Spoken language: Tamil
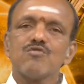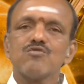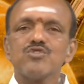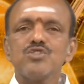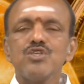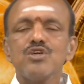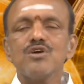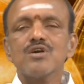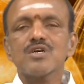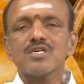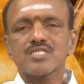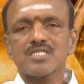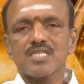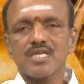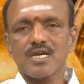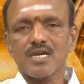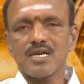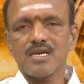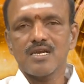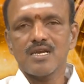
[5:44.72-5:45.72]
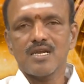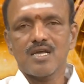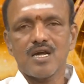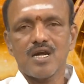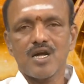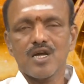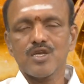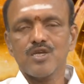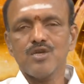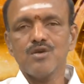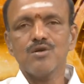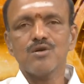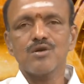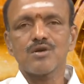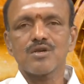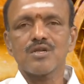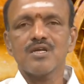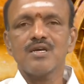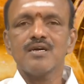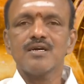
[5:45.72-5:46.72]
உத்தியோகஸ்தர்கள்
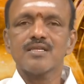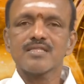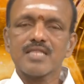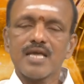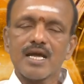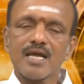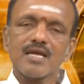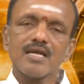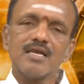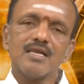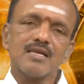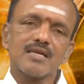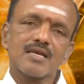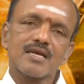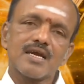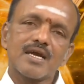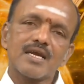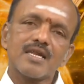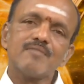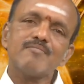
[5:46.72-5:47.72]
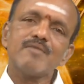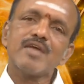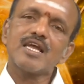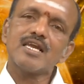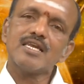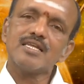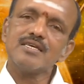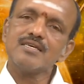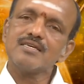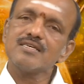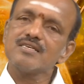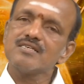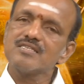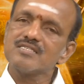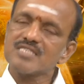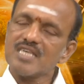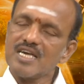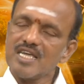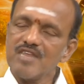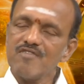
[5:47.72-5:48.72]
ஆகியோர் தங்கள் கடமைகளை
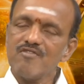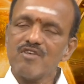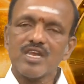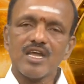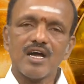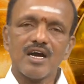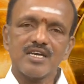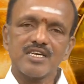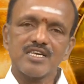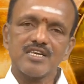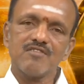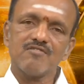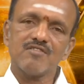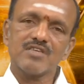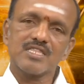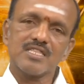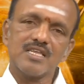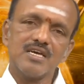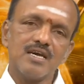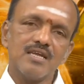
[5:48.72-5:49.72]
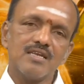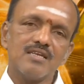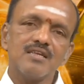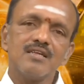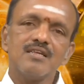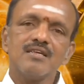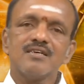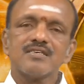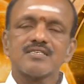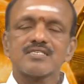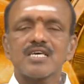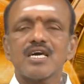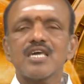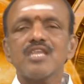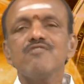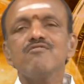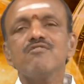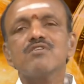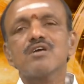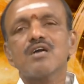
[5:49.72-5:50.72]
சரிவர ஆற்றி வந்தால்
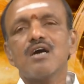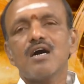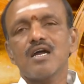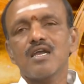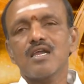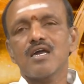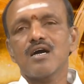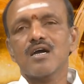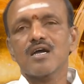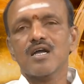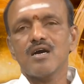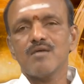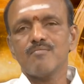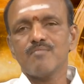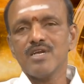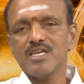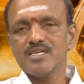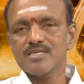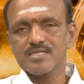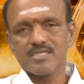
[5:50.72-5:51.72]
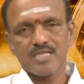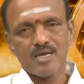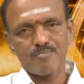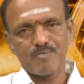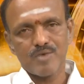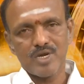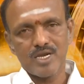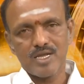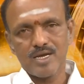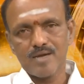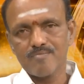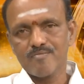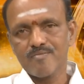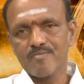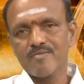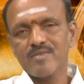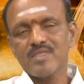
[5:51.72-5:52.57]
சரிவுக்கு ஆளாகாமல் தப்பலாம்